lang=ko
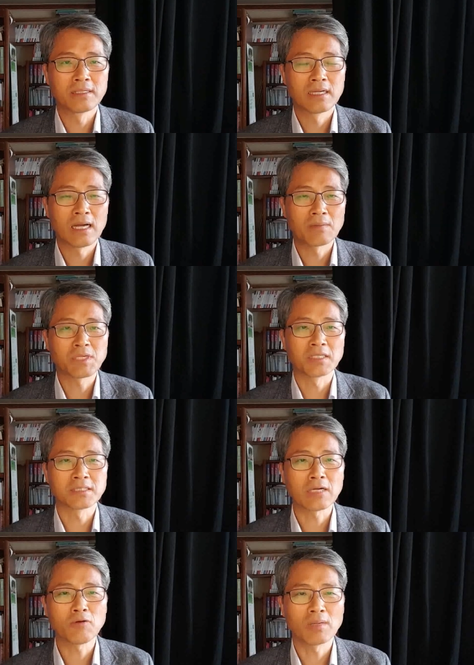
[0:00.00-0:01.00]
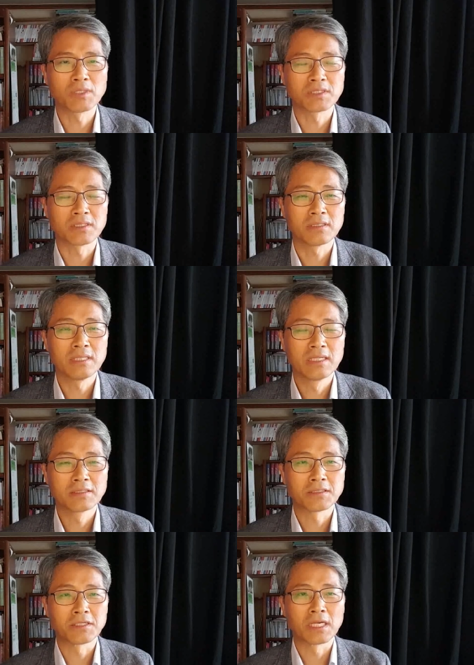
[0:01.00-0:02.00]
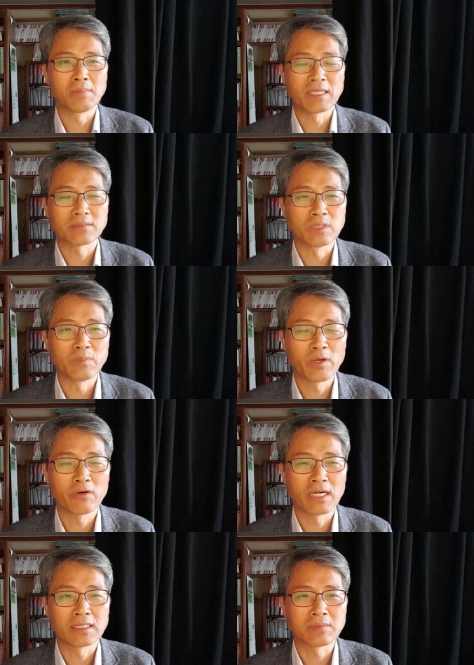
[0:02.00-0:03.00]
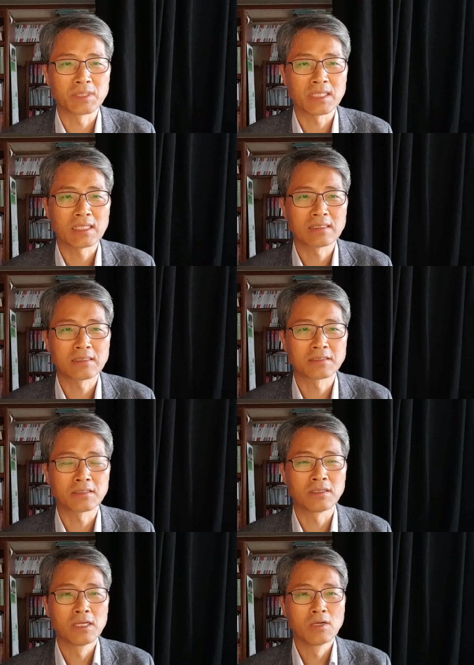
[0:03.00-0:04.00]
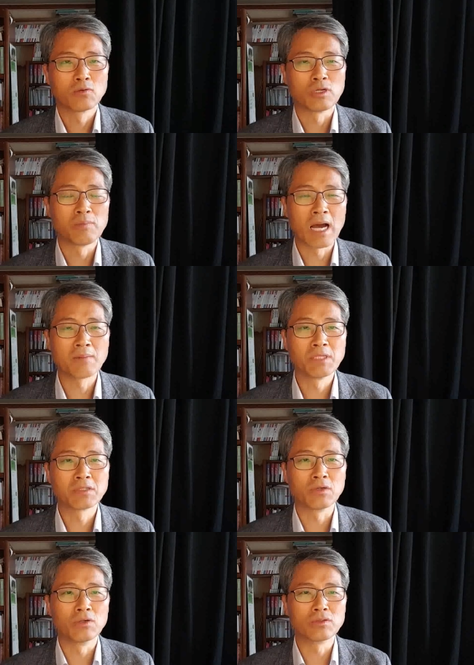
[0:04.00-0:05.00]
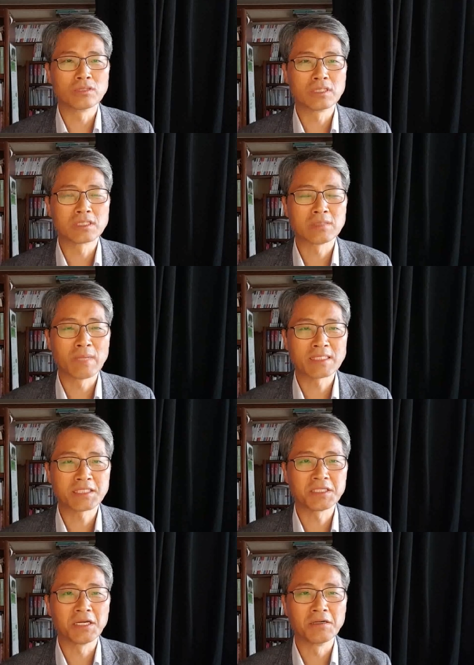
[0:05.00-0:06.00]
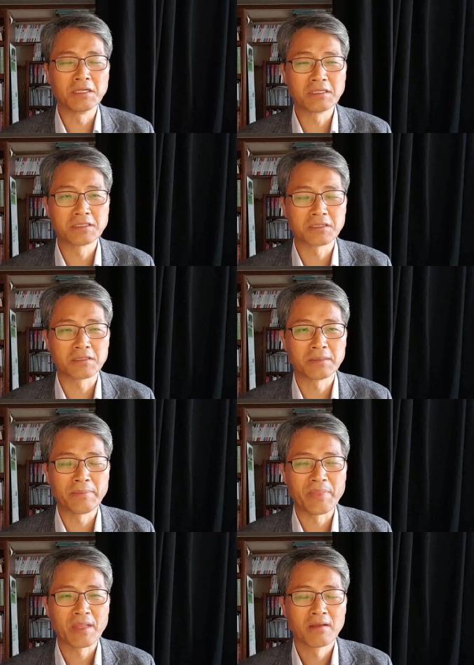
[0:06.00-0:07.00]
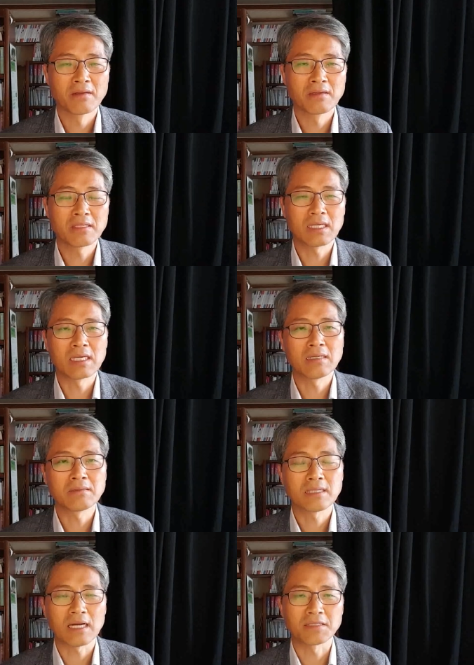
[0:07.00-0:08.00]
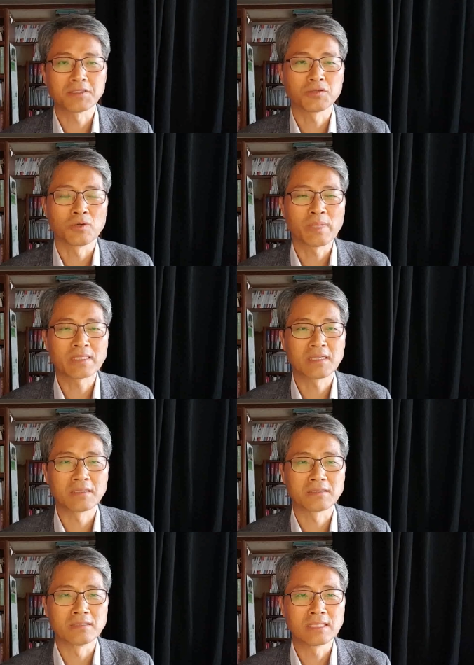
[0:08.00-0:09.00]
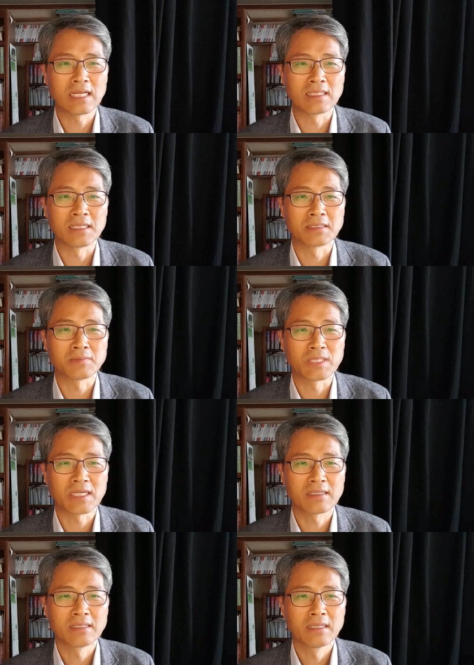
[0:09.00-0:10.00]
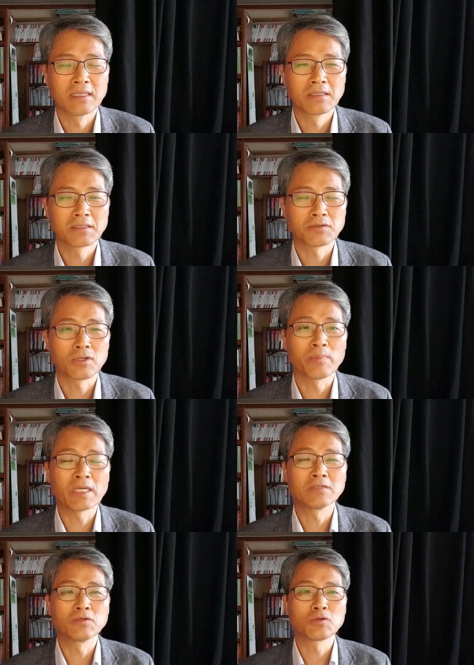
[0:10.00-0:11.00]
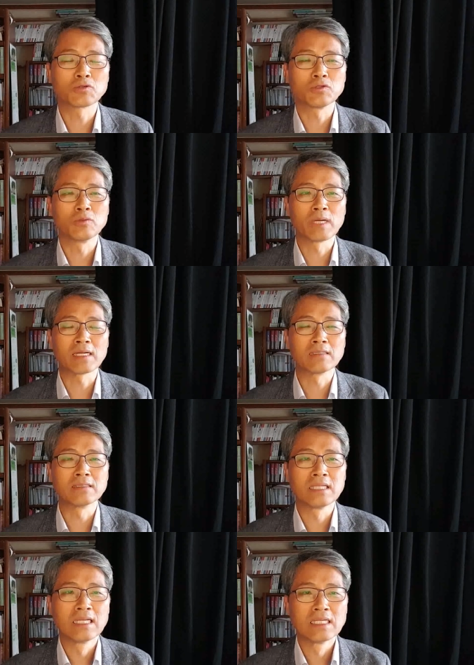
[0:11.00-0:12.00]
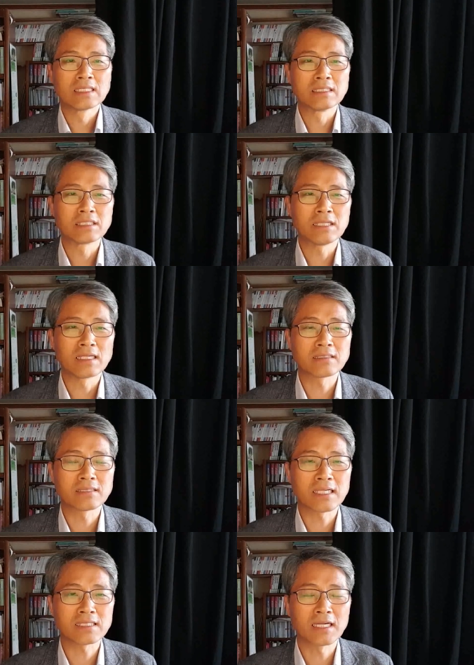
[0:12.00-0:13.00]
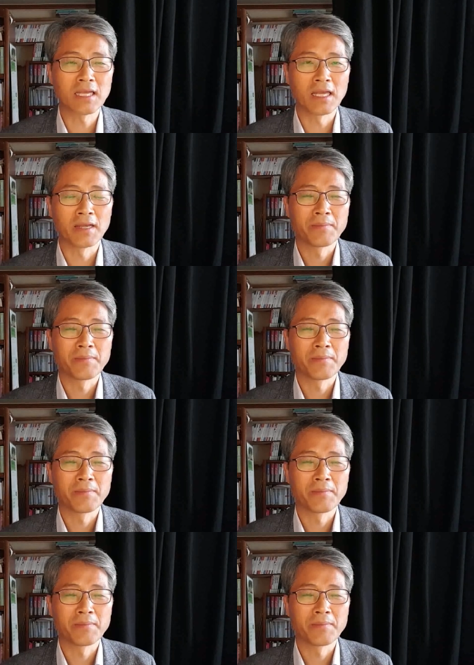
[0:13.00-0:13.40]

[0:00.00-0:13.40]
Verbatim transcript: 함께 참고하면서 성경의 말씀을 배워가야 됩니다. 그래서 우리 마음에 떠오르는 것이 마치 예언인 것처럼 그렇게 가르치고 판단해서는 안 되겠습니다. 그래서 우리 박인동 교수님 이 말하는 그 신학적 사상의